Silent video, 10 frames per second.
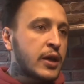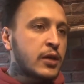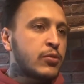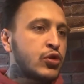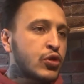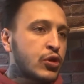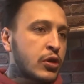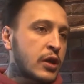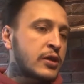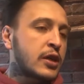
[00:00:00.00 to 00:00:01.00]
7,5
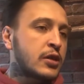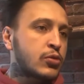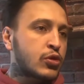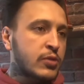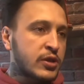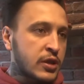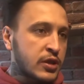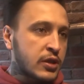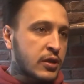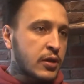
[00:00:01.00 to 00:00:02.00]
oranıyla 8,5 bazına
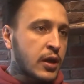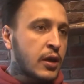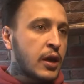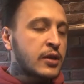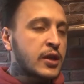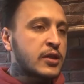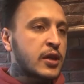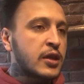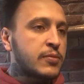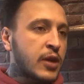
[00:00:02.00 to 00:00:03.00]
çıktığında
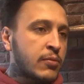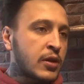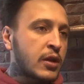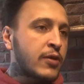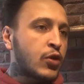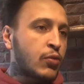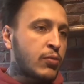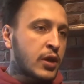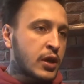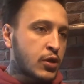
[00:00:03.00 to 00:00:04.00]
saçlar yıpranmalara ve
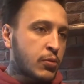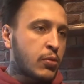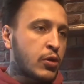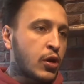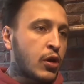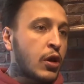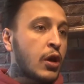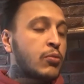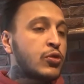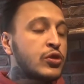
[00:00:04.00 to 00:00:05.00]
kopmalara sebep oluyor.
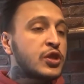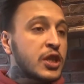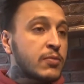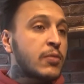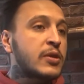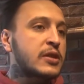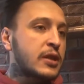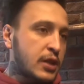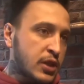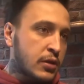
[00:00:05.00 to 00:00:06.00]
Bunun çıkmaması
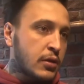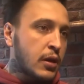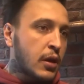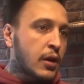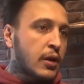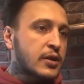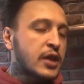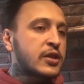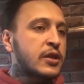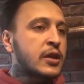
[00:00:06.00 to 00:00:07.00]
için
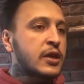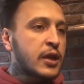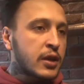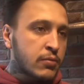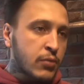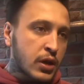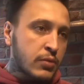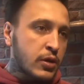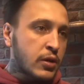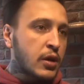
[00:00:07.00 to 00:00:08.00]
saçlarına keratin
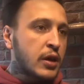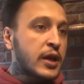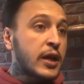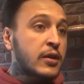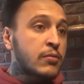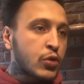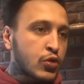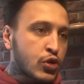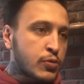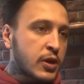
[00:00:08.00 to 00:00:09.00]
bakımı, keratin
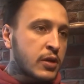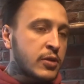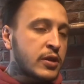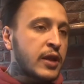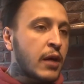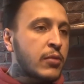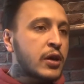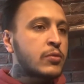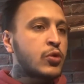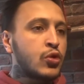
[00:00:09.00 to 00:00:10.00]
botoks bakımı, nem
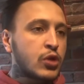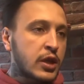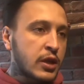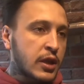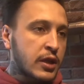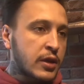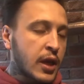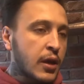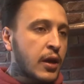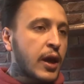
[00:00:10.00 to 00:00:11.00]
bakımı
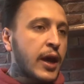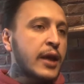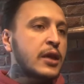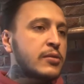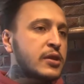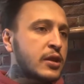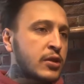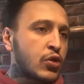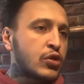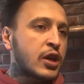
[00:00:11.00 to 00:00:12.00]
uyguladıklarında herhangi bir
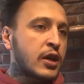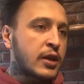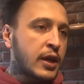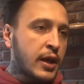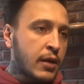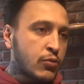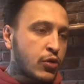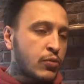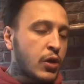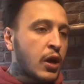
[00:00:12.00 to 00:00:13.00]
sıkıntı olacaklarına
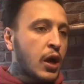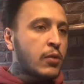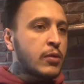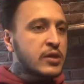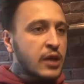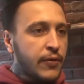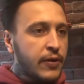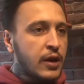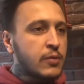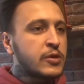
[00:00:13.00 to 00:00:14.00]
inanmıyorum. Ama
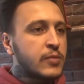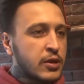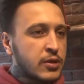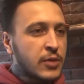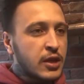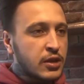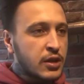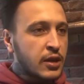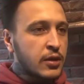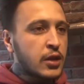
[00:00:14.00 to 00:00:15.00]
misafirlerimiz mevsim
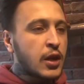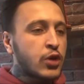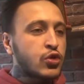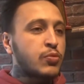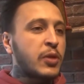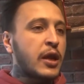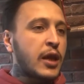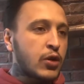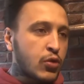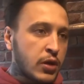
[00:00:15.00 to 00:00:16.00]
geçişlerinde daha çok
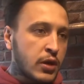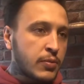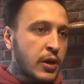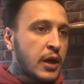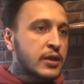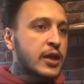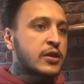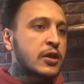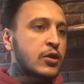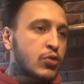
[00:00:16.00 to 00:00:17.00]
bereler kullanıp
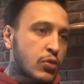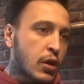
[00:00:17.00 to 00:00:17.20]
saçlarını